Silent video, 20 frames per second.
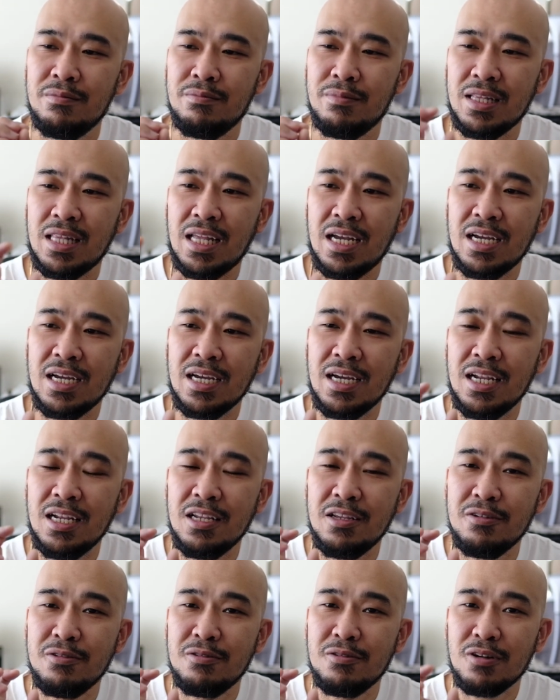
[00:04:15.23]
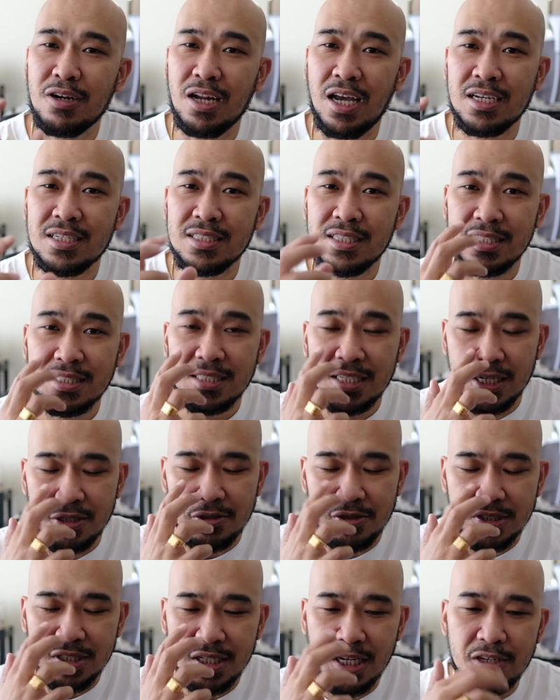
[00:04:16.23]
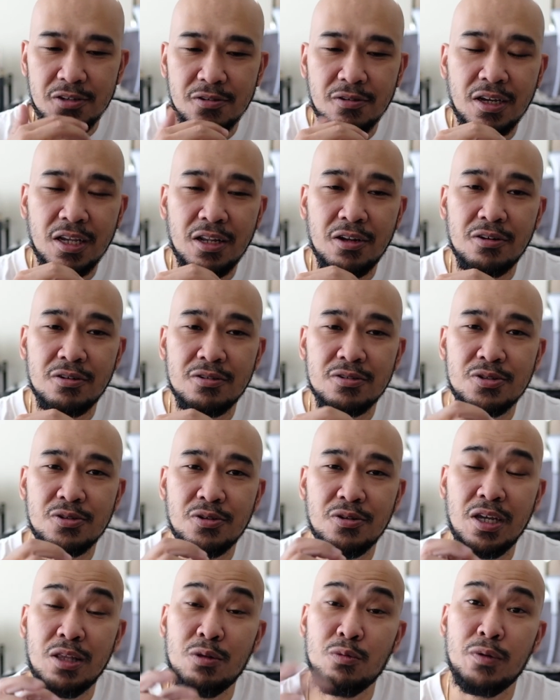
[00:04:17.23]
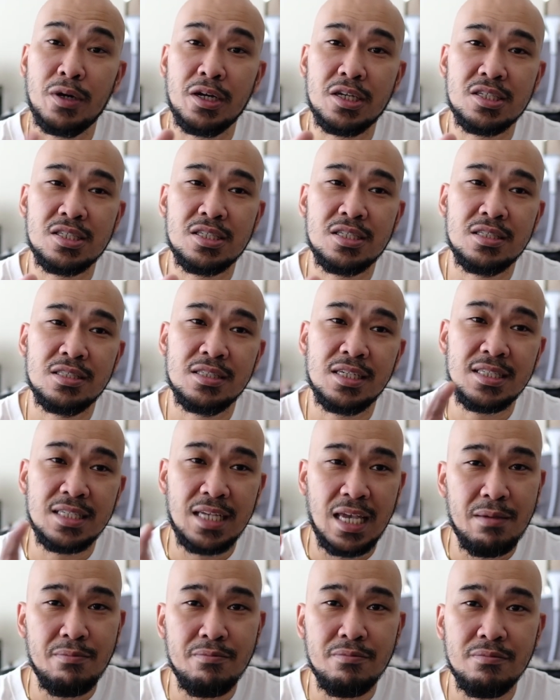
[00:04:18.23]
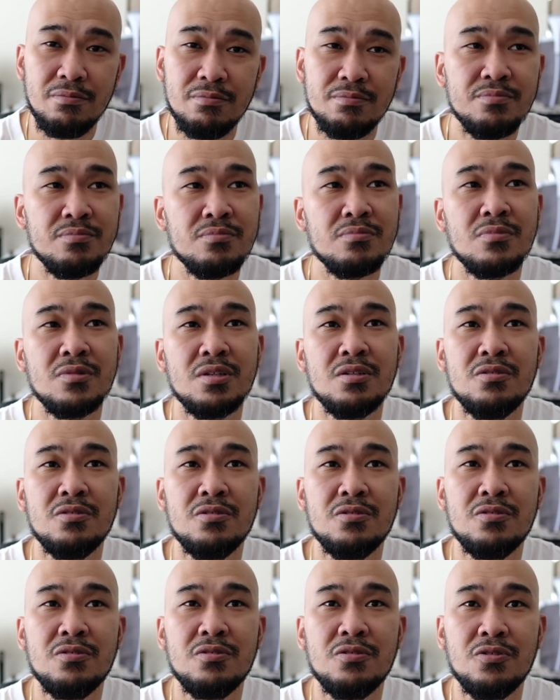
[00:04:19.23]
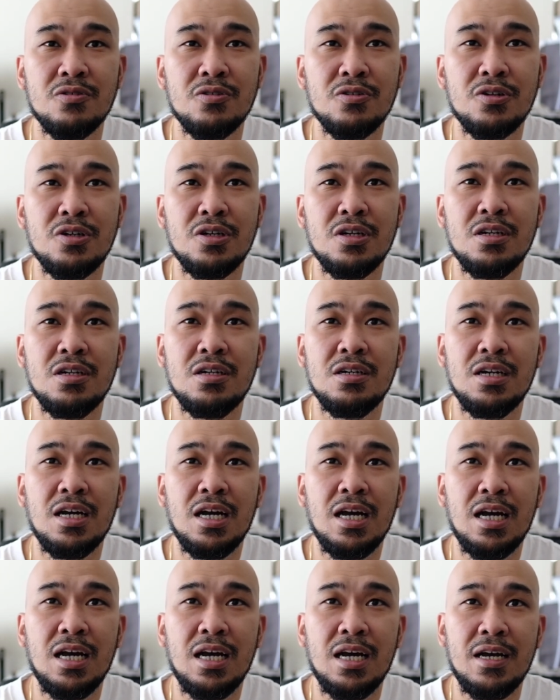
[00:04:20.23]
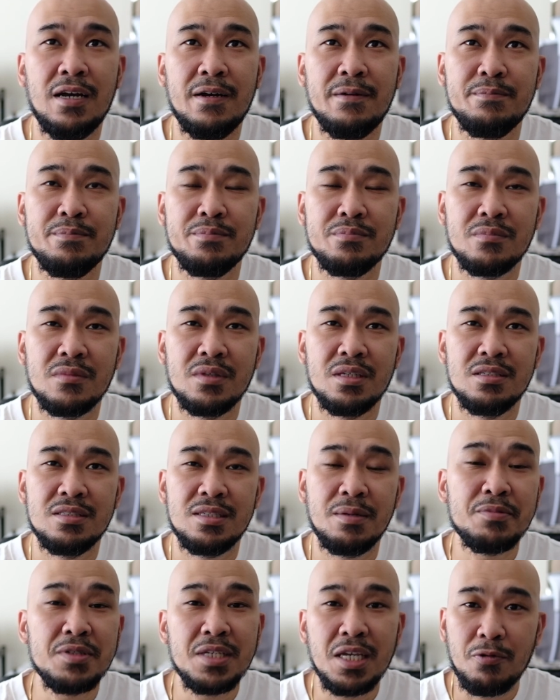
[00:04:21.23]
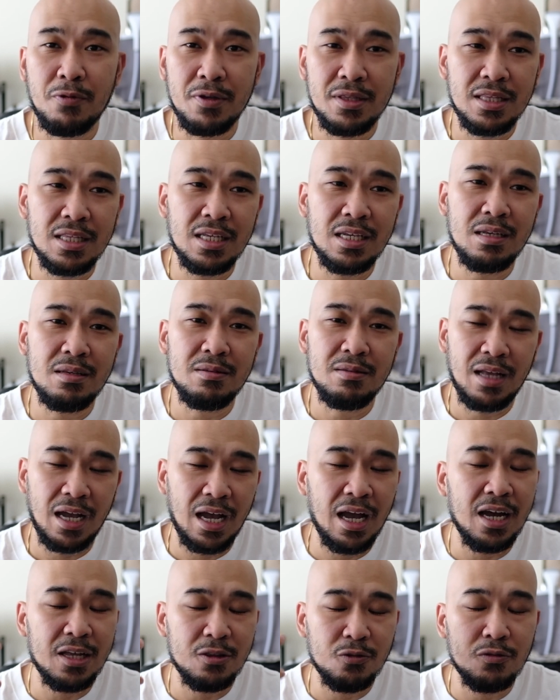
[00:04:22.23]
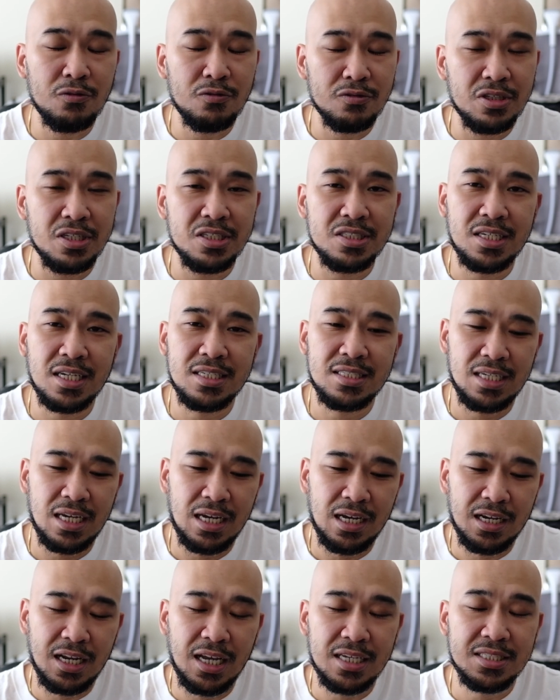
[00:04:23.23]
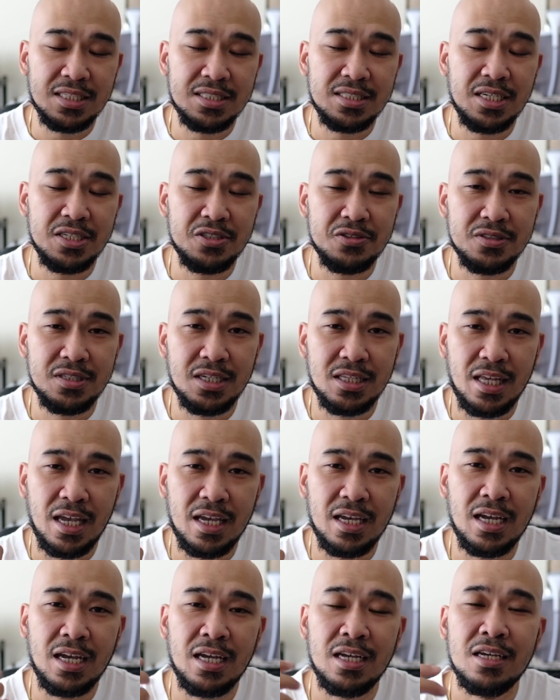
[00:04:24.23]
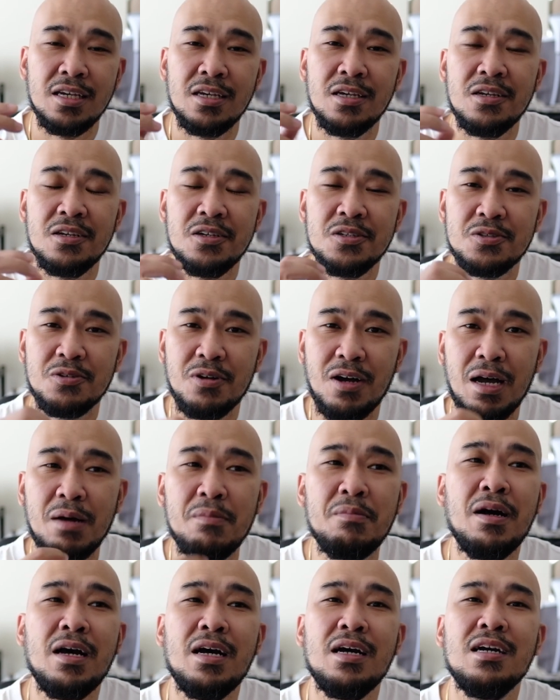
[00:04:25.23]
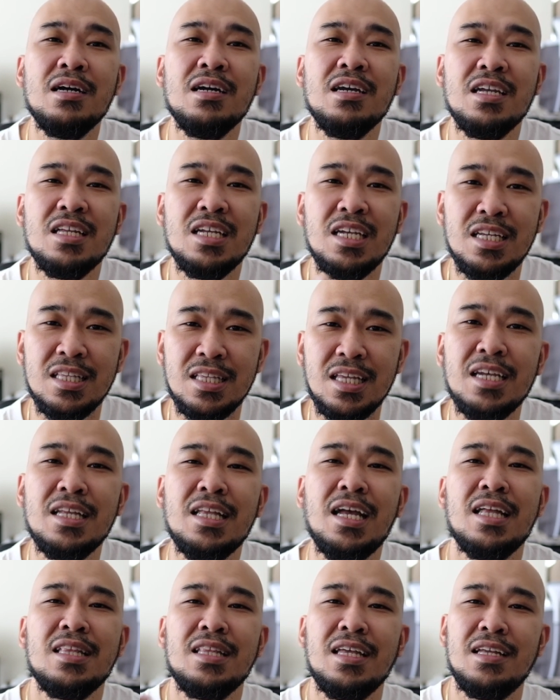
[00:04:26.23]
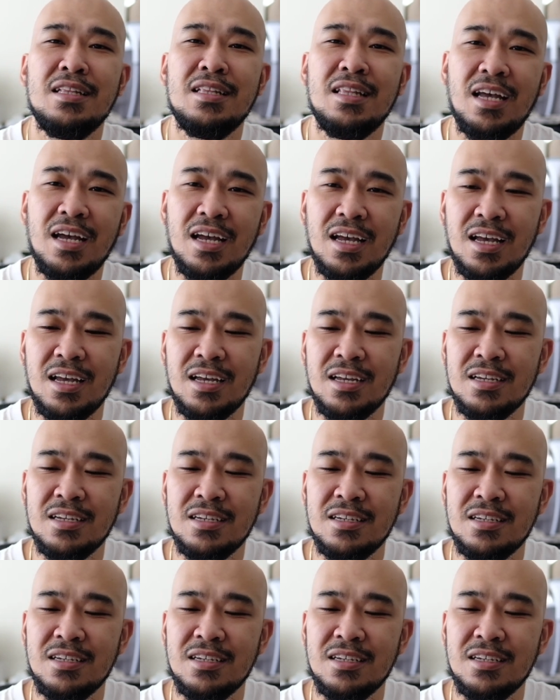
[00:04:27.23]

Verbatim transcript: matanggal yung clog sensation sa inyong ilong. So it works the same or uh, subsequently nakakatulong din siya sa clog sensation sa tenga. So habang hinihintay natin na